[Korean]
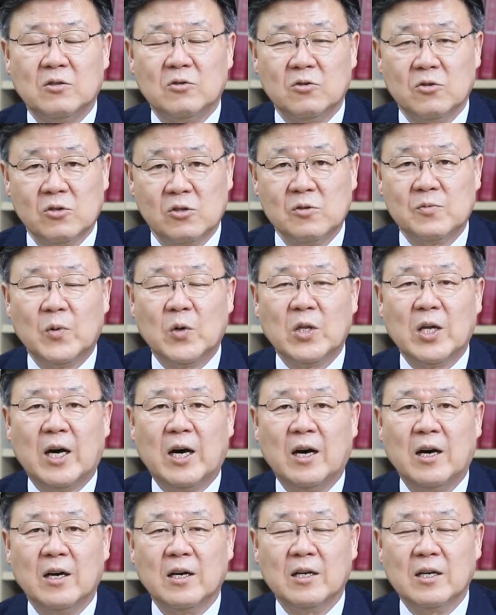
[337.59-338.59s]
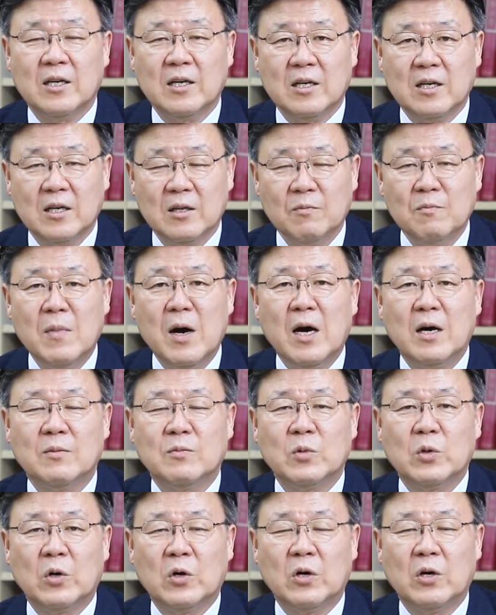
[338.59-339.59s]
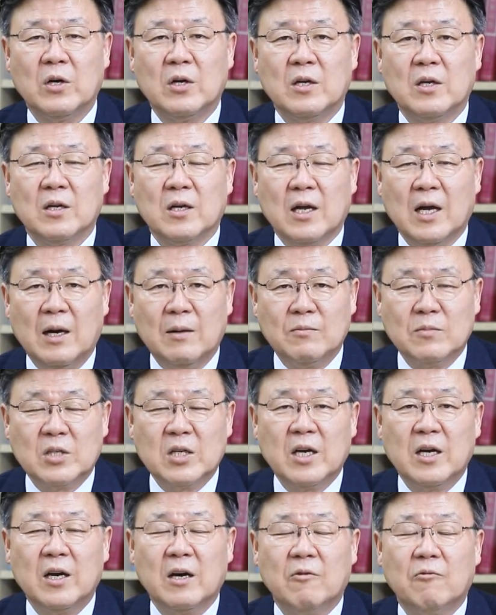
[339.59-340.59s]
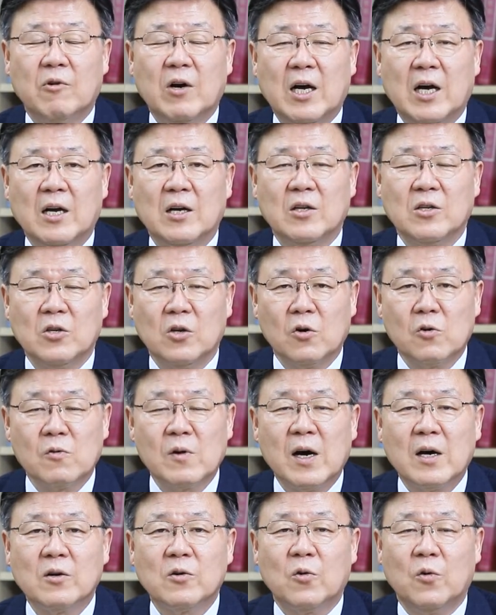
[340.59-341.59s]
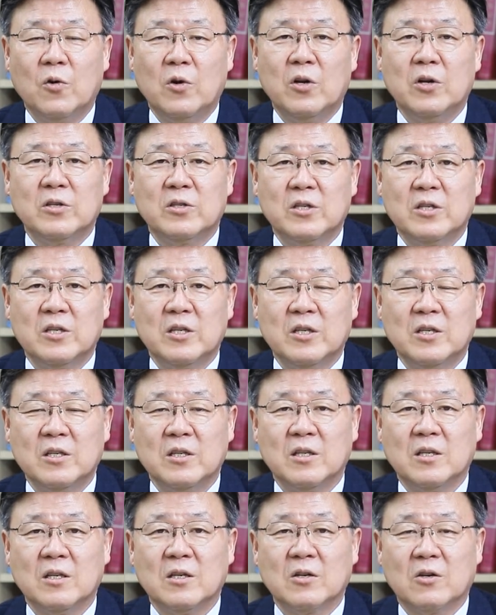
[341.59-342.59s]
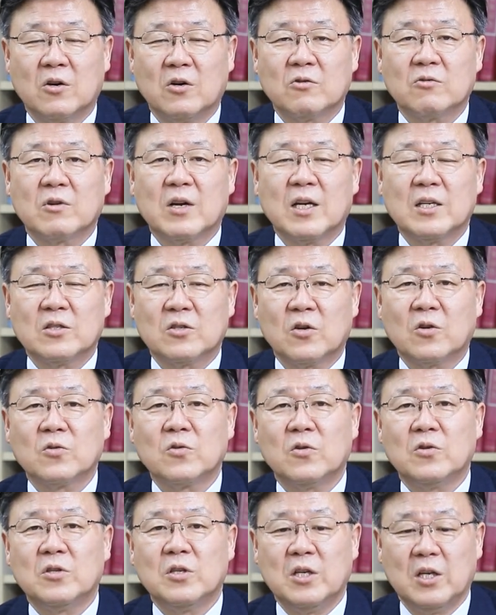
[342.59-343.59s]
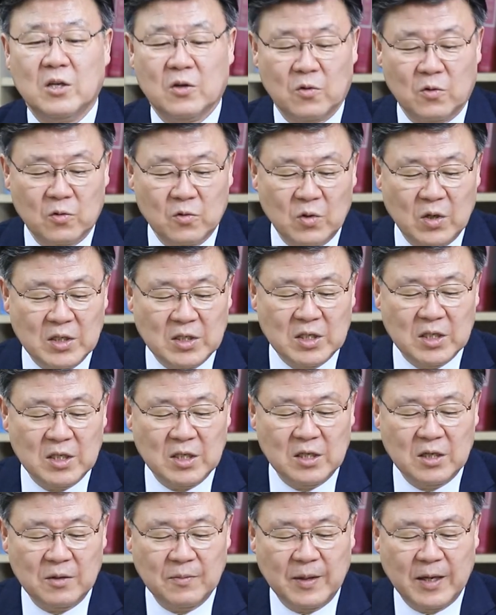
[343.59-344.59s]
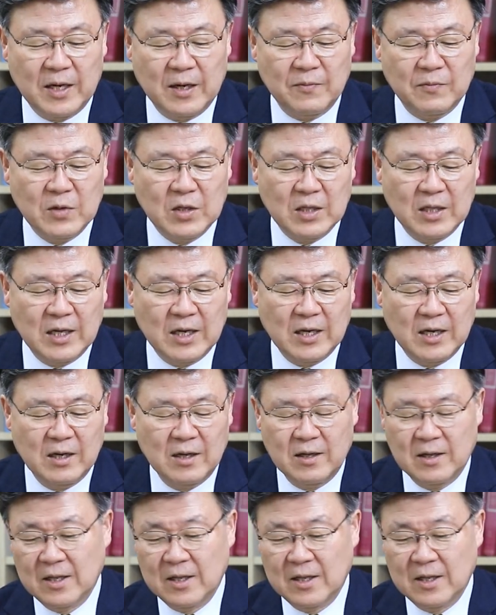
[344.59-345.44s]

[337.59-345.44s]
누구보다 큰 마음으로 감사와 영광을 올려드리는 거룩한 성도들이 꼭 되시기를 바랍니다.